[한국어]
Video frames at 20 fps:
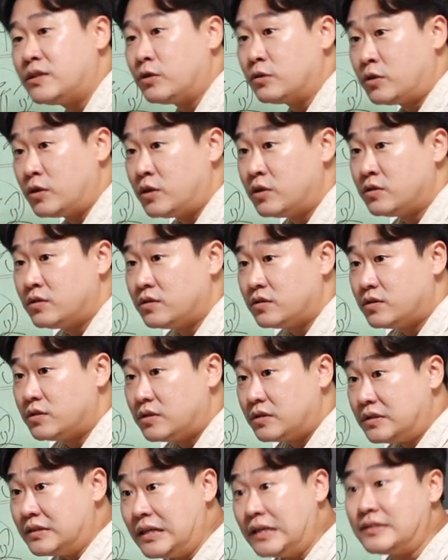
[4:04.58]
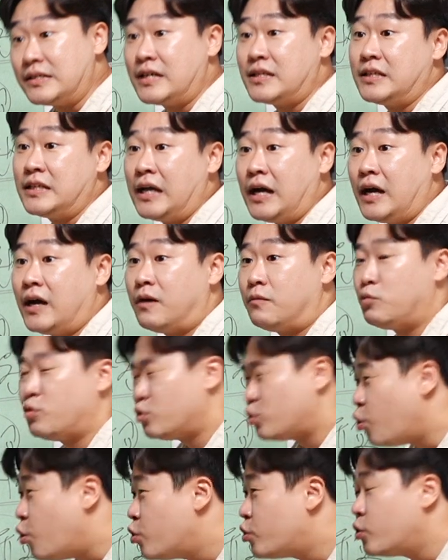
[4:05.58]
어떤 사상이나 뭐
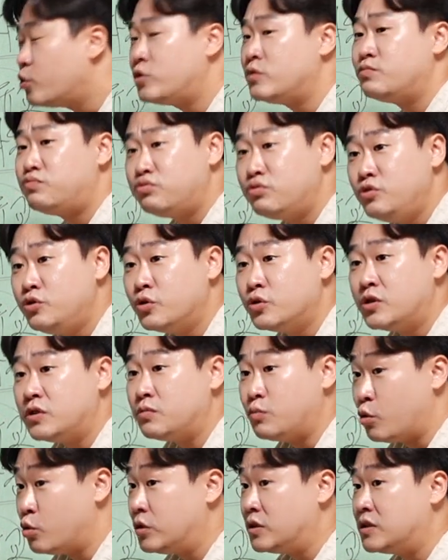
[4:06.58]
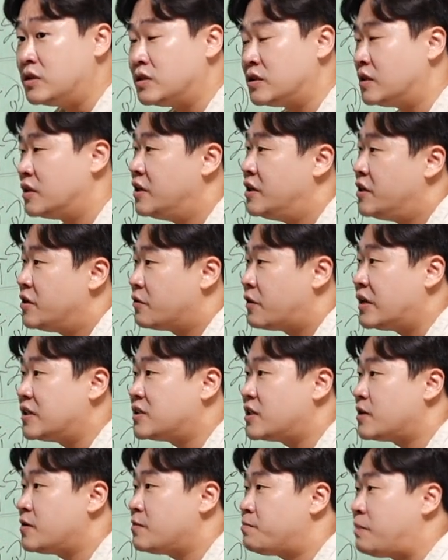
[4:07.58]
도교든 불교든 뭐든
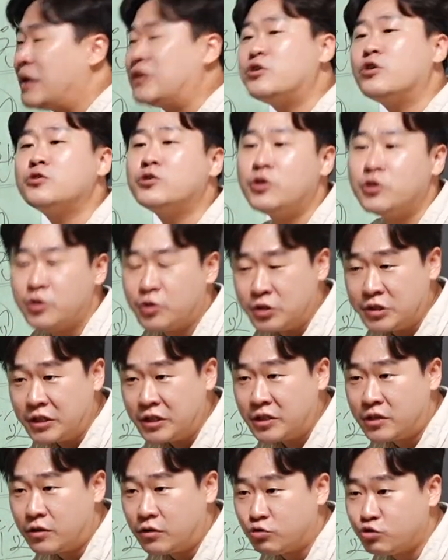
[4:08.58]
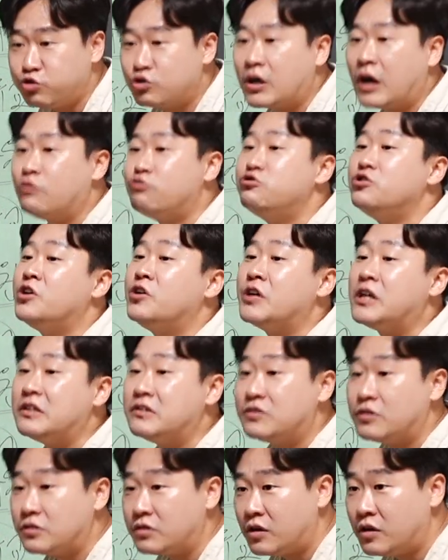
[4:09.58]
굉장히 배척적이었잖아요, 국가 운영에
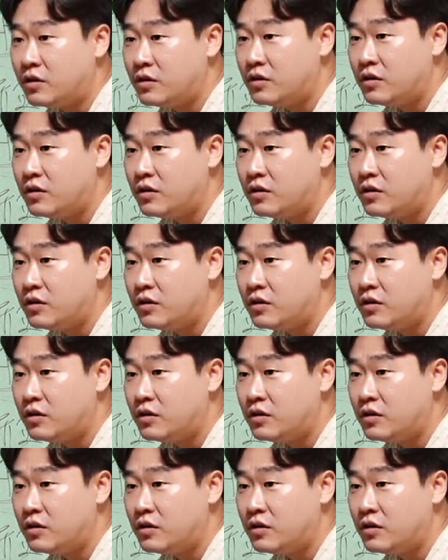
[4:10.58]
있어서.